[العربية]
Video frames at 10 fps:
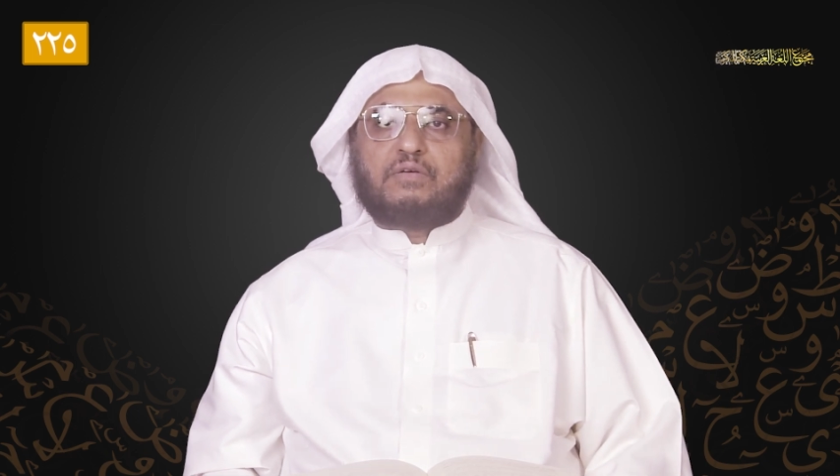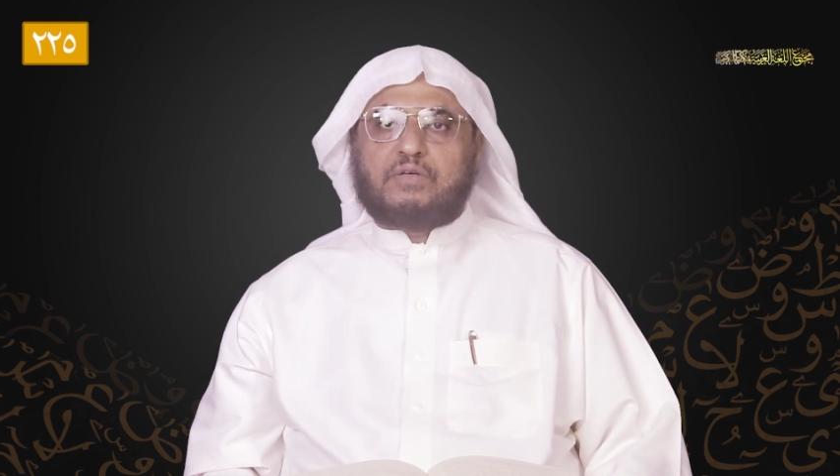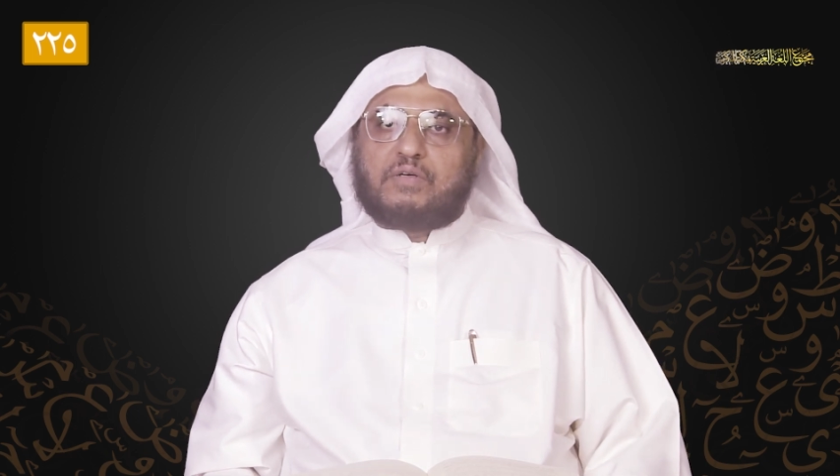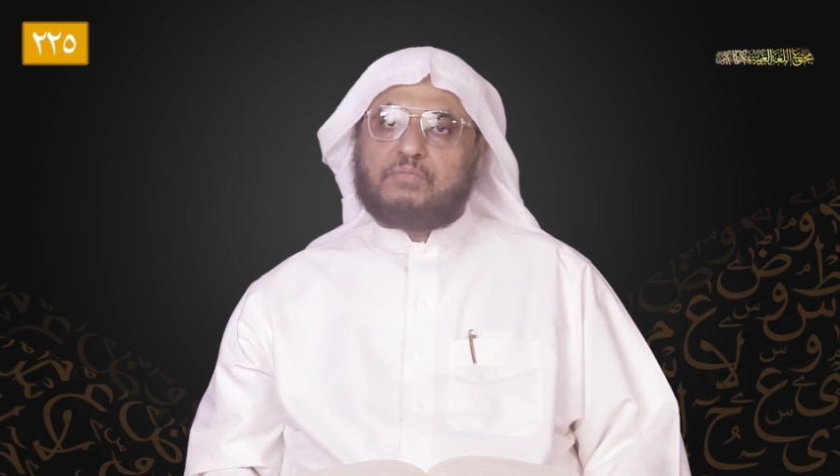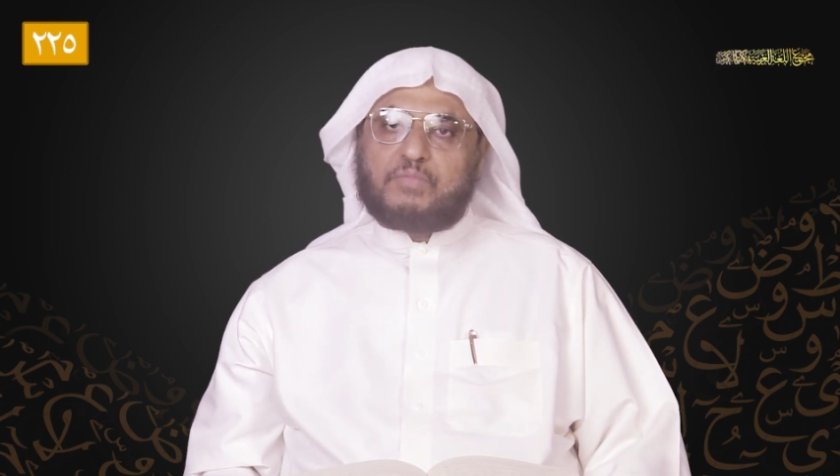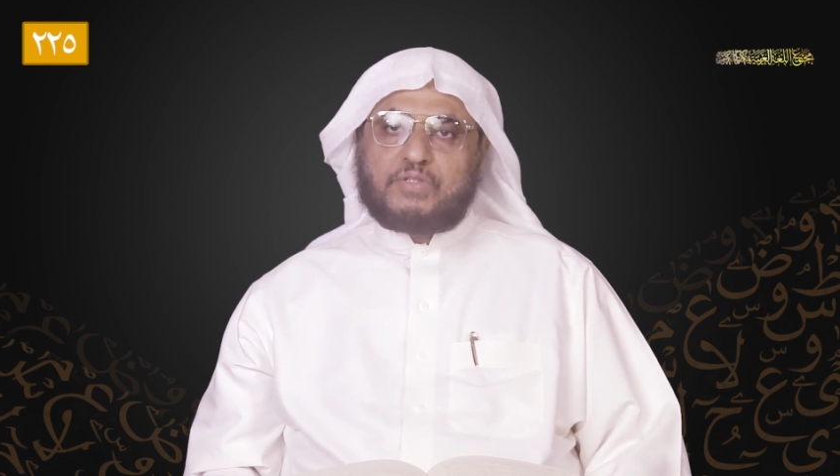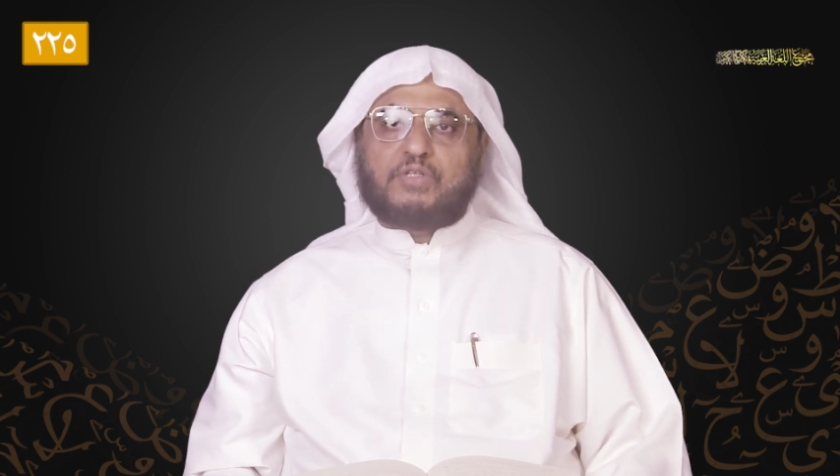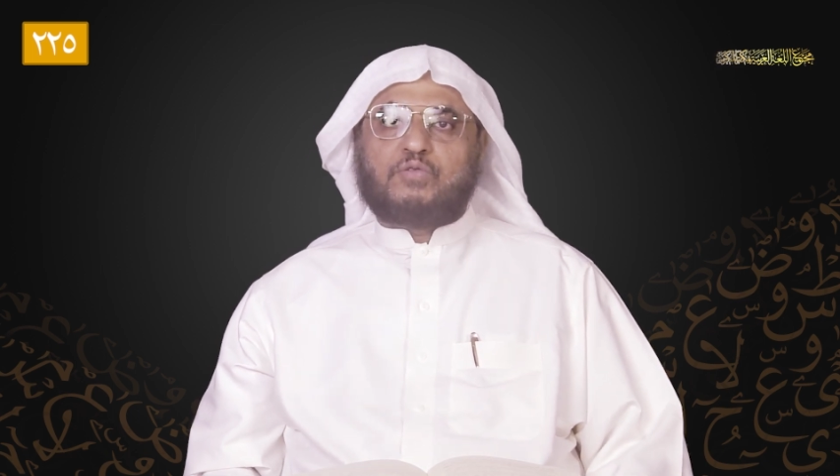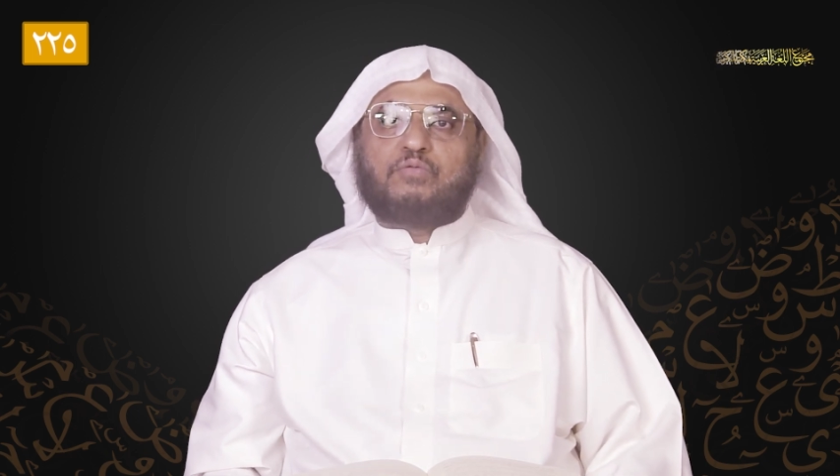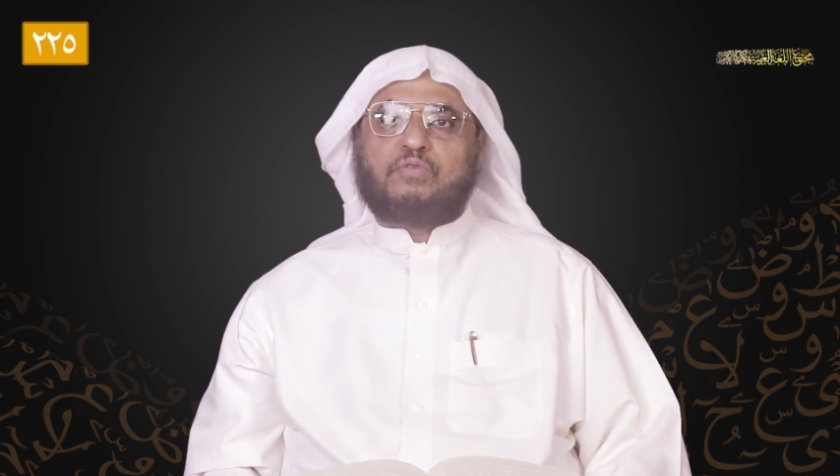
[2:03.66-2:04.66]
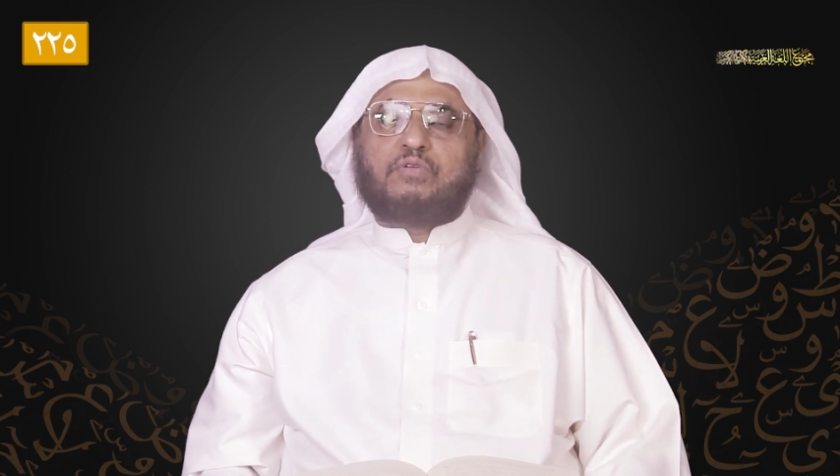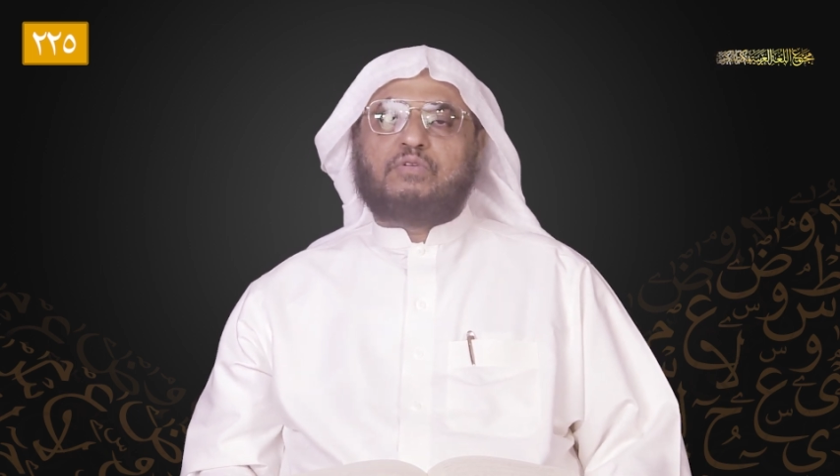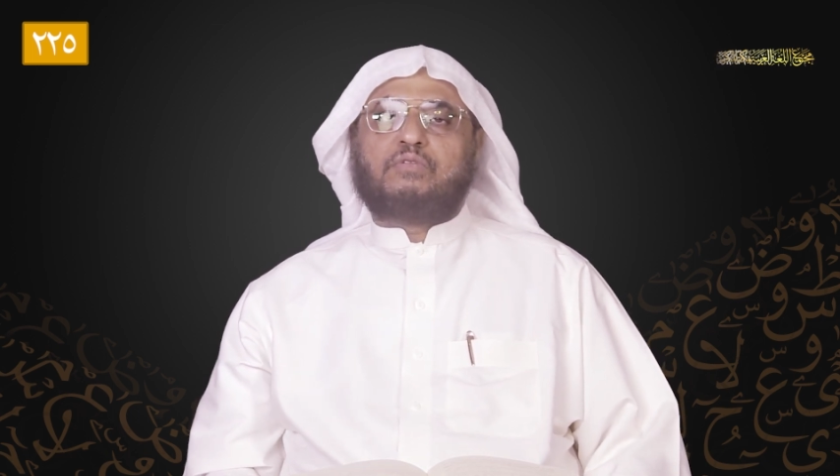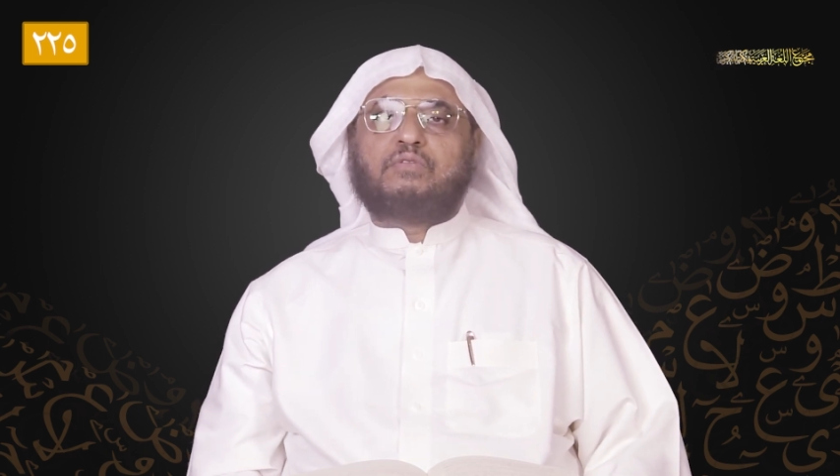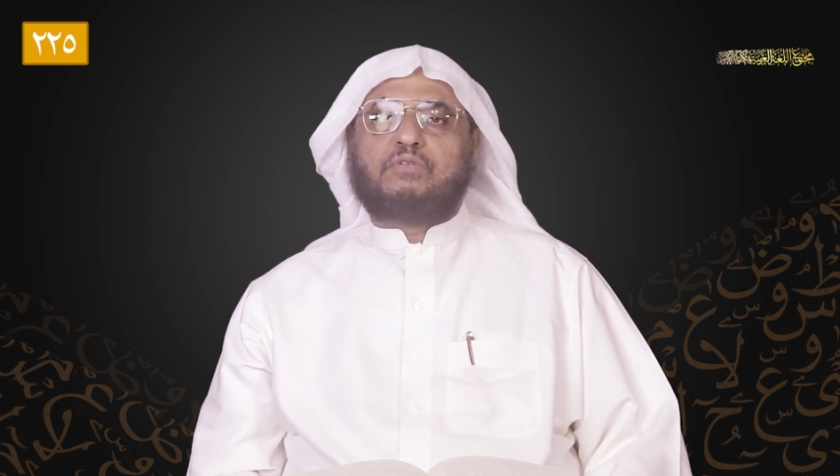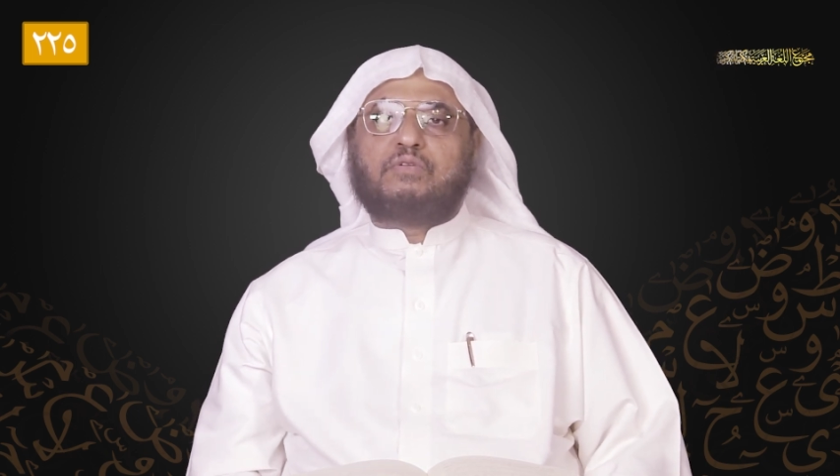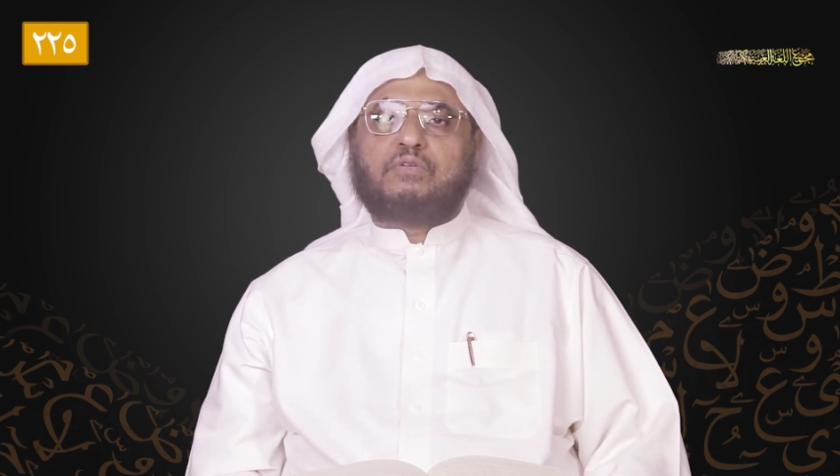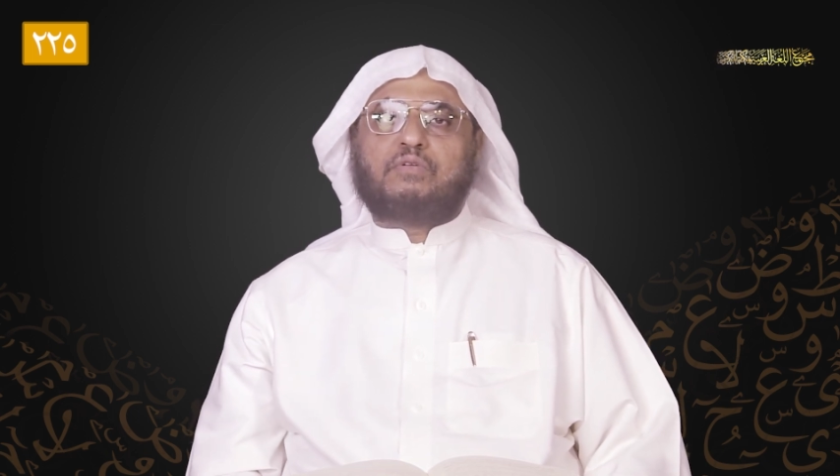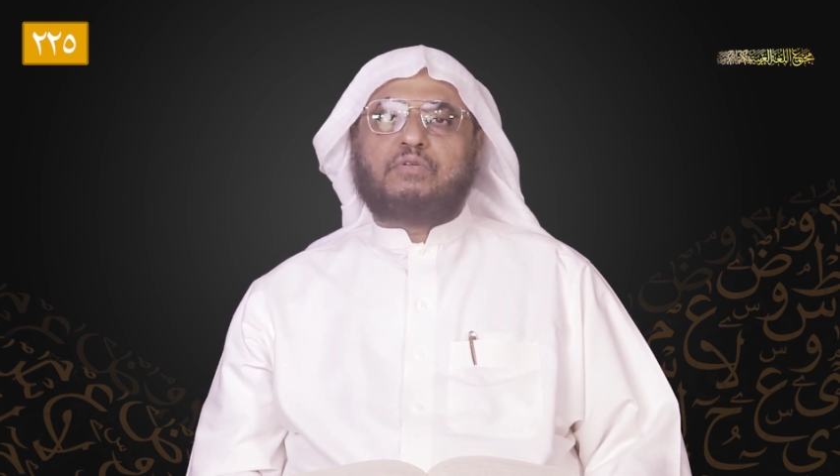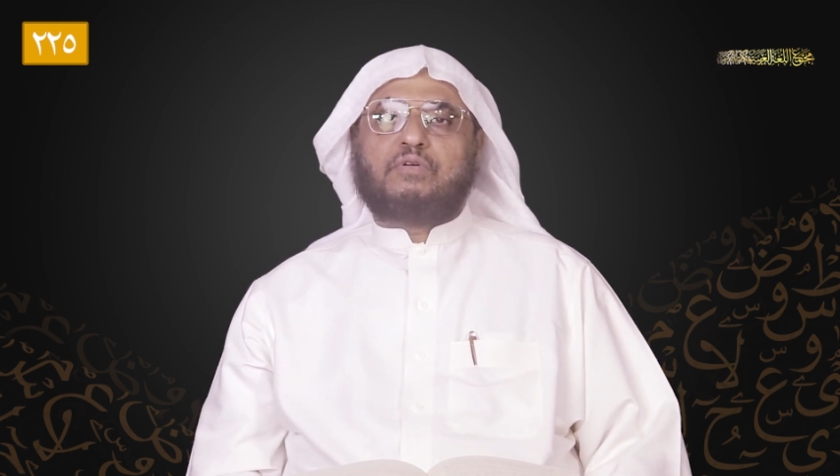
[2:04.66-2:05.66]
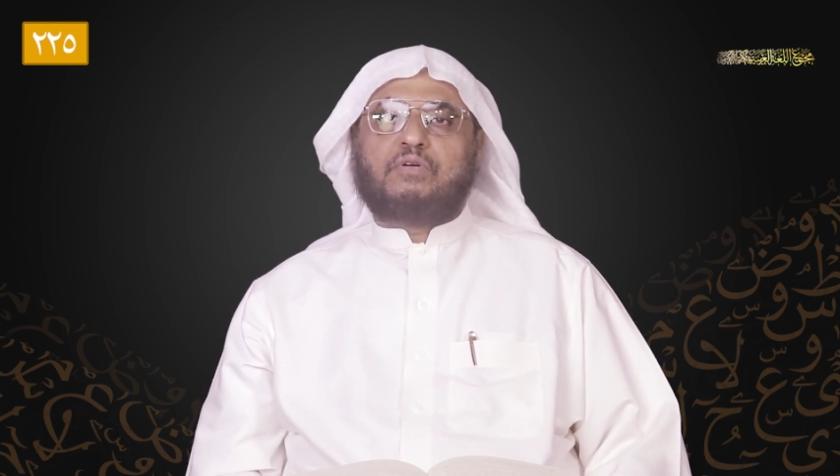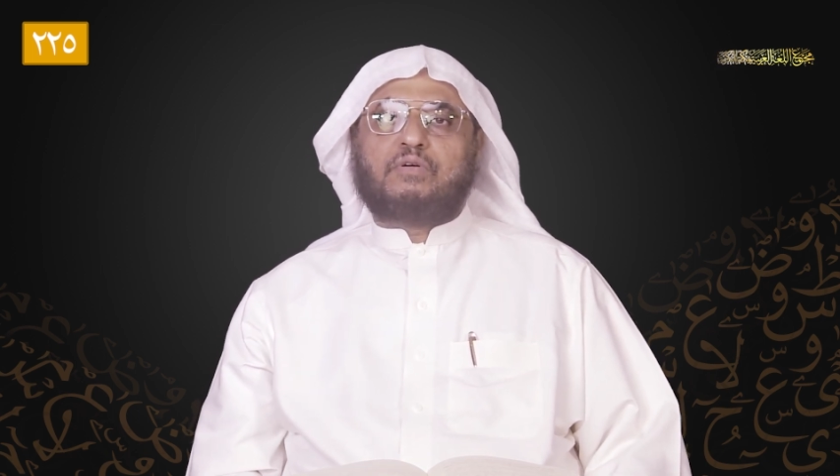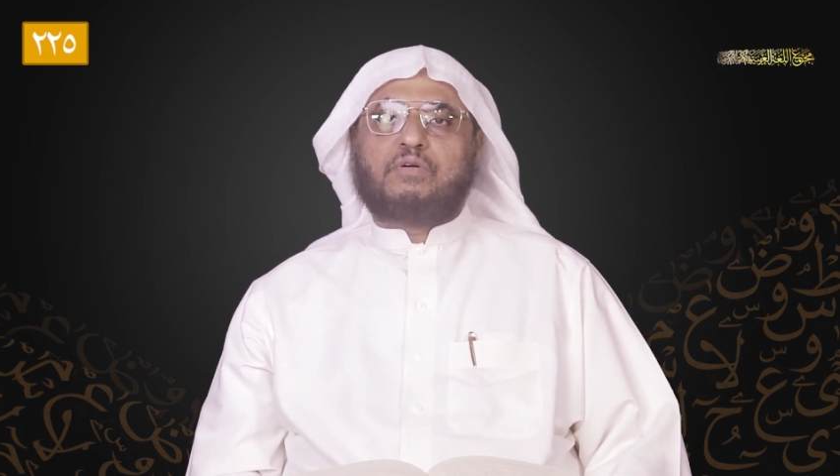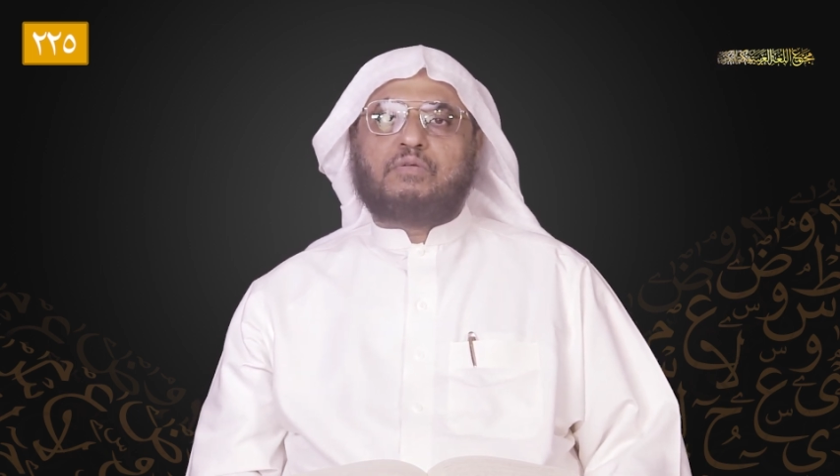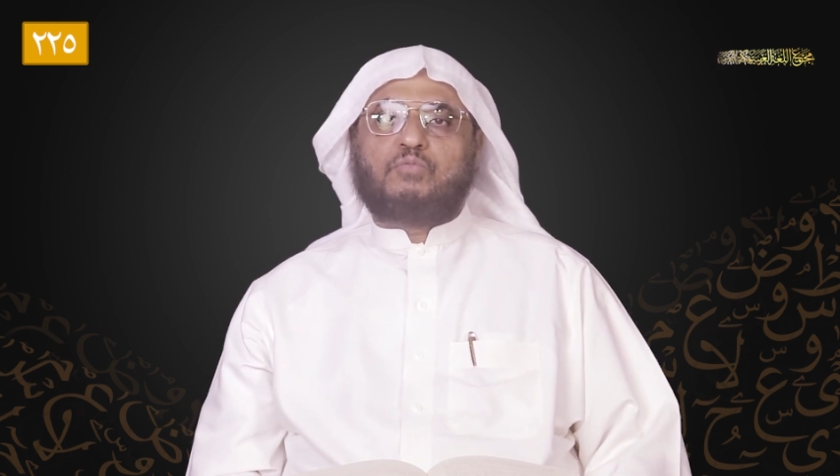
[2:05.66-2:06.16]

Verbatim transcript: آه، مجيء آه،